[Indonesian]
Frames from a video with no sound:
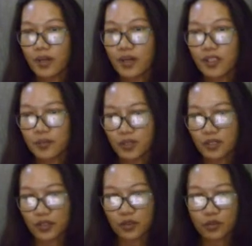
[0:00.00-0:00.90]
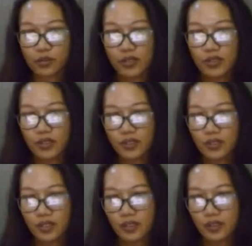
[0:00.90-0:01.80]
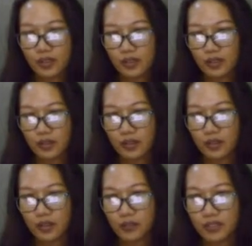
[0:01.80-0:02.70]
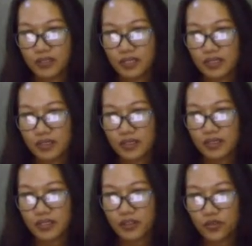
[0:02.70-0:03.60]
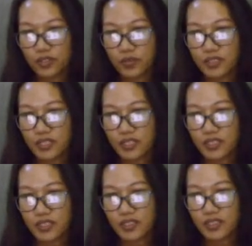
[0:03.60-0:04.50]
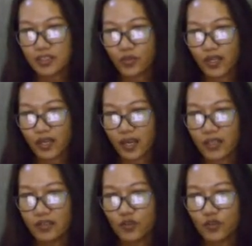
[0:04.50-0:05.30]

seperti itu. Dan uh, besar kecilnya juga bisa disesuaikan,